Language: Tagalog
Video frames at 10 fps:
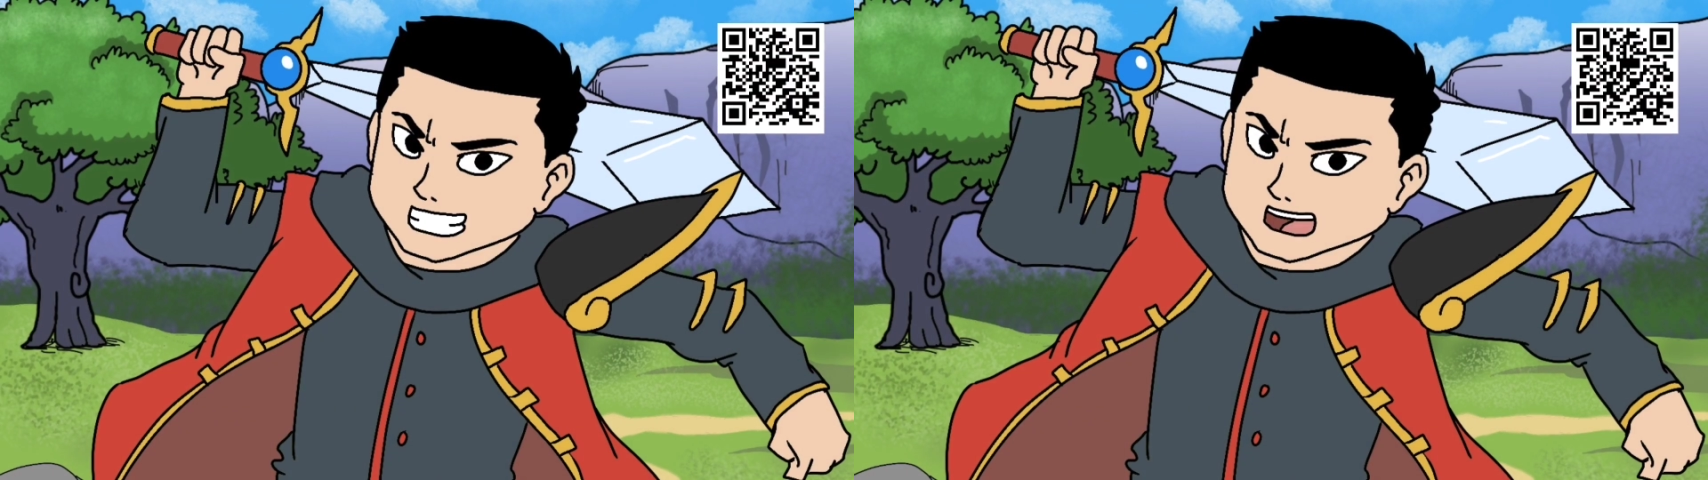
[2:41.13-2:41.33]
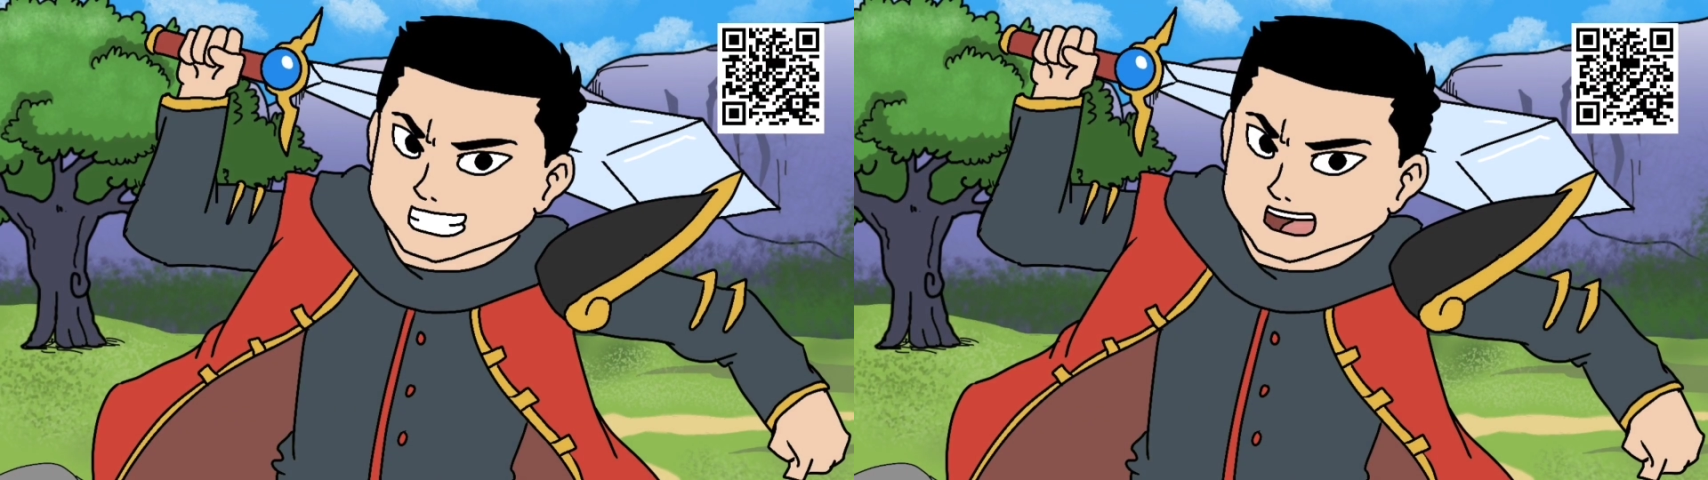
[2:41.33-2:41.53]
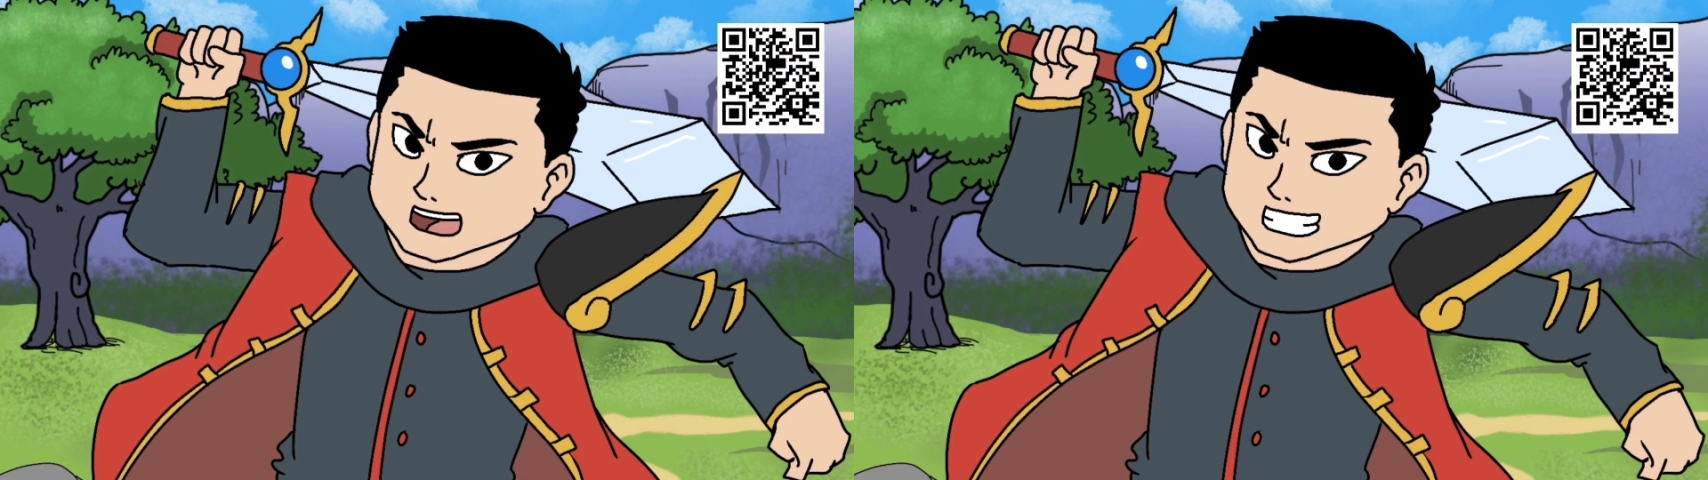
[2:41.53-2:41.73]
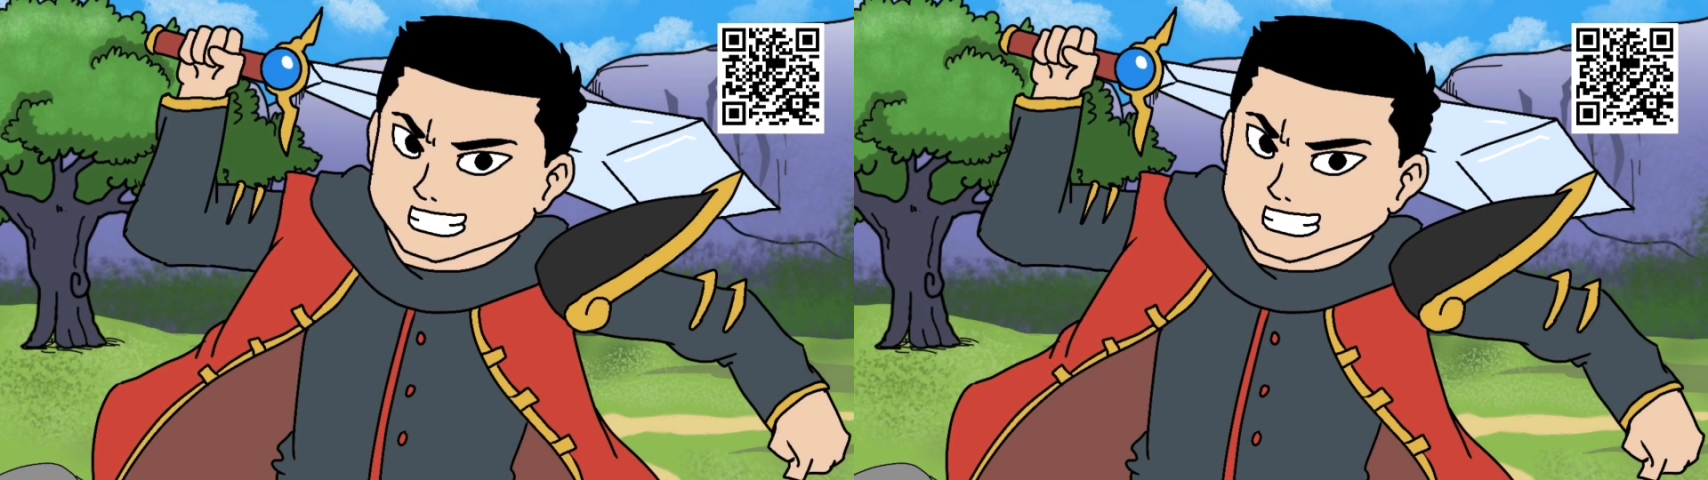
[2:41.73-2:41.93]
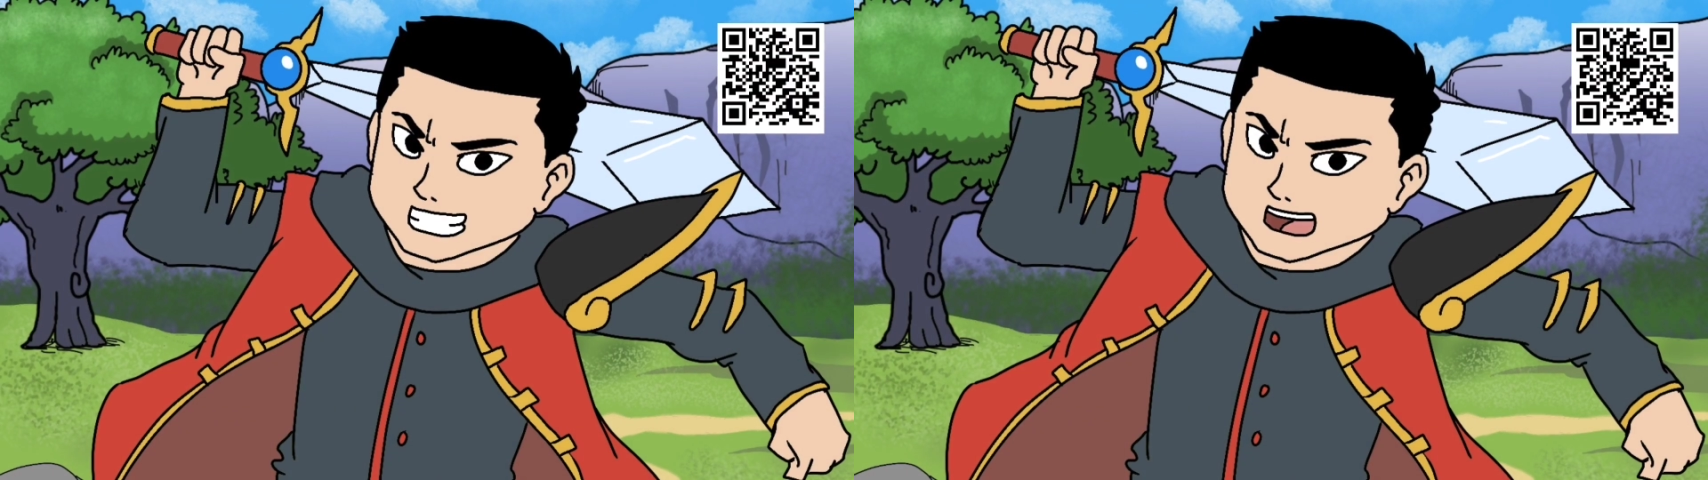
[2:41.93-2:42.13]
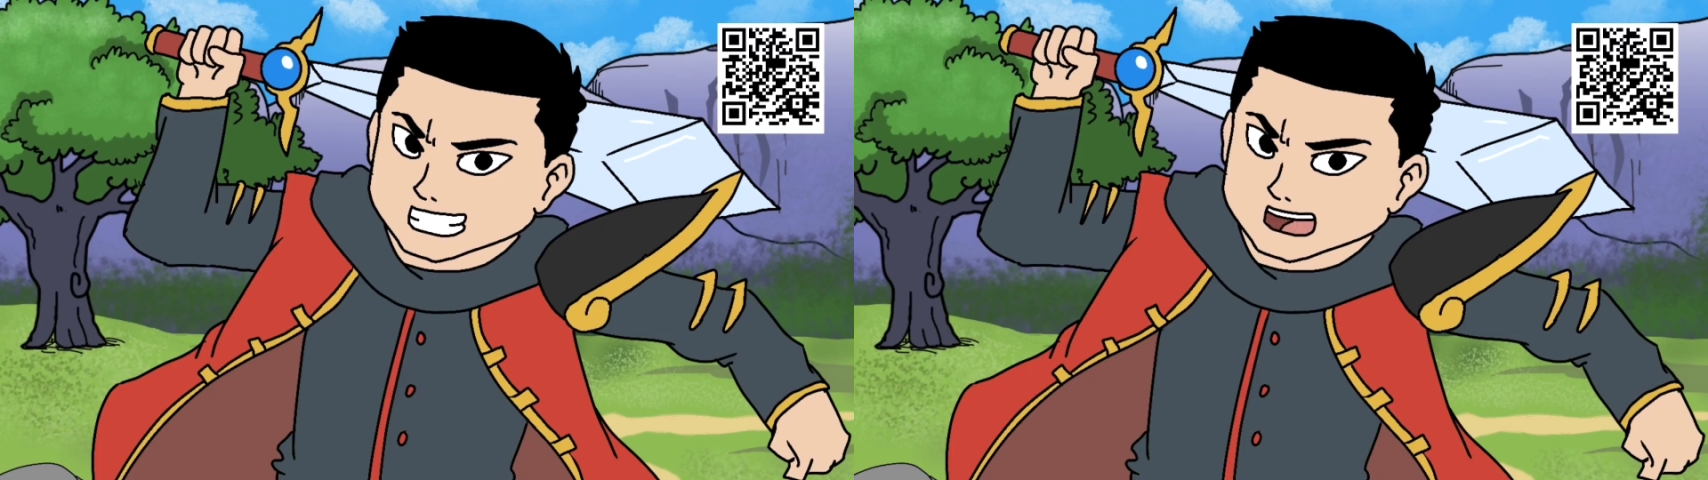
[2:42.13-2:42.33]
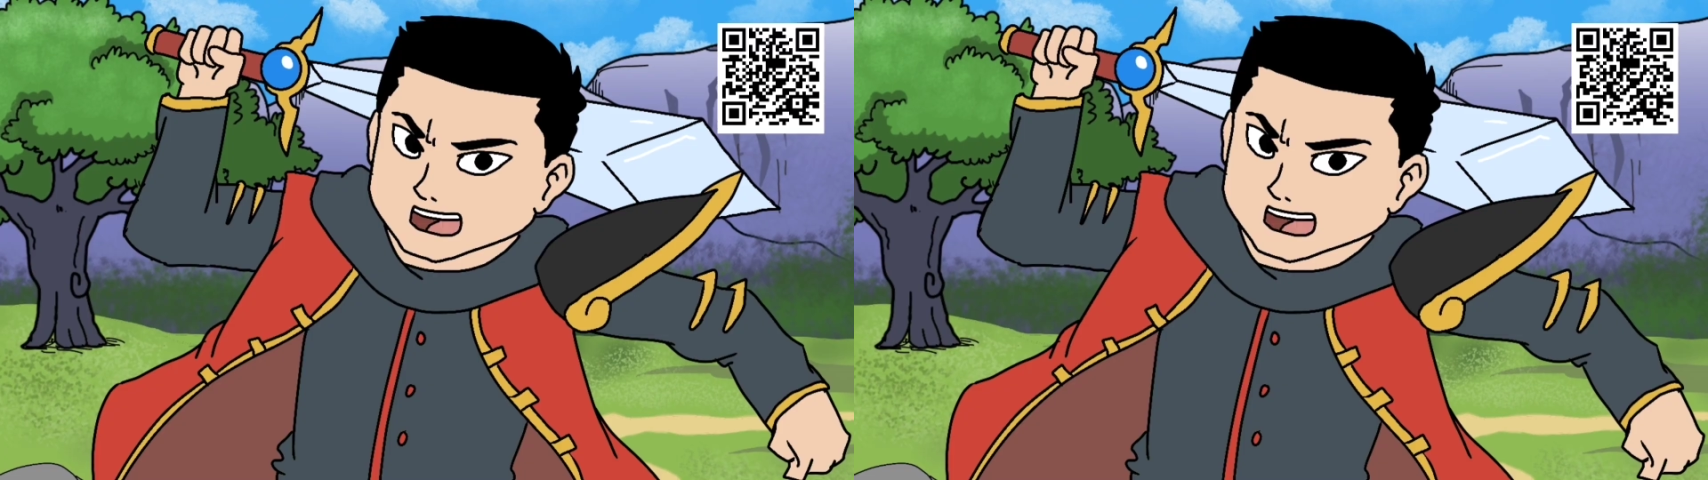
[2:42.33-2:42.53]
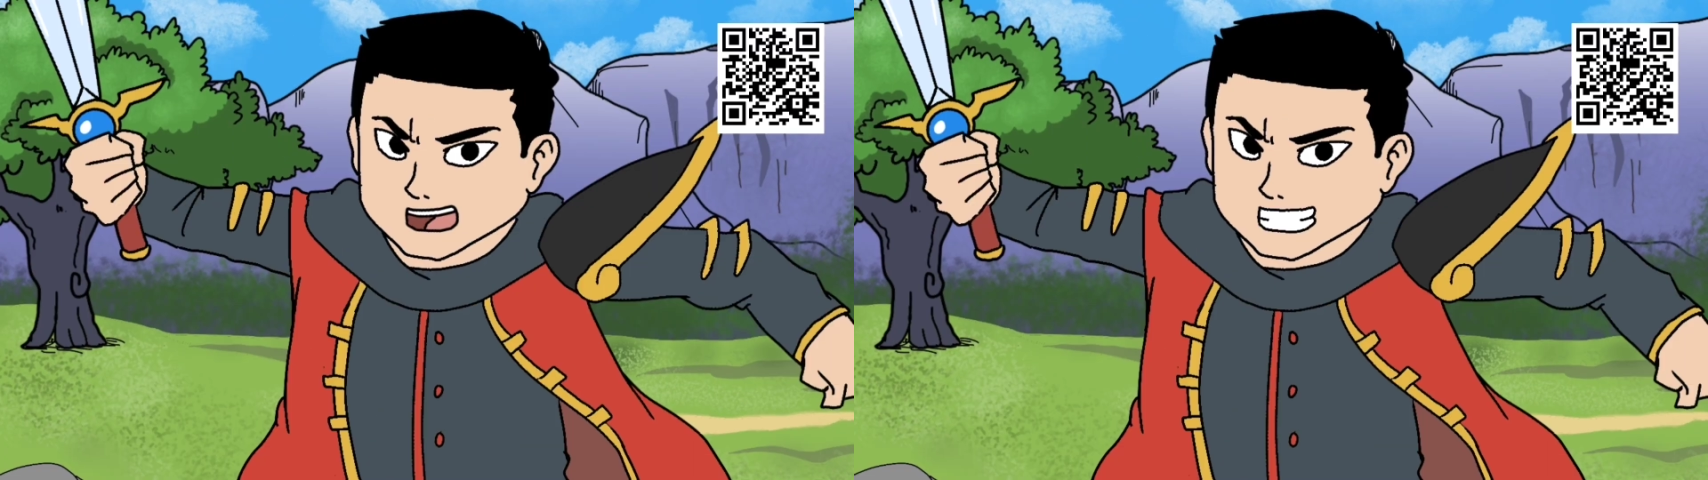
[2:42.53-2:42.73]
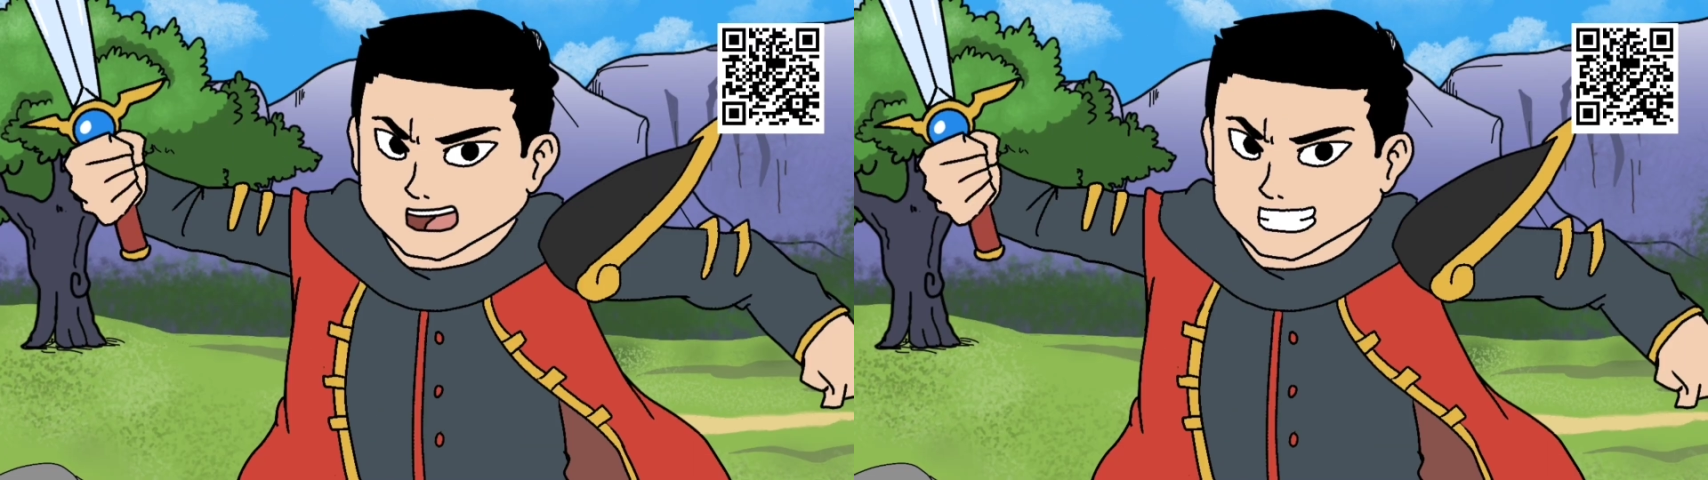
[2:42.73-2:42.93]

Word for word: nyo! Tara, laro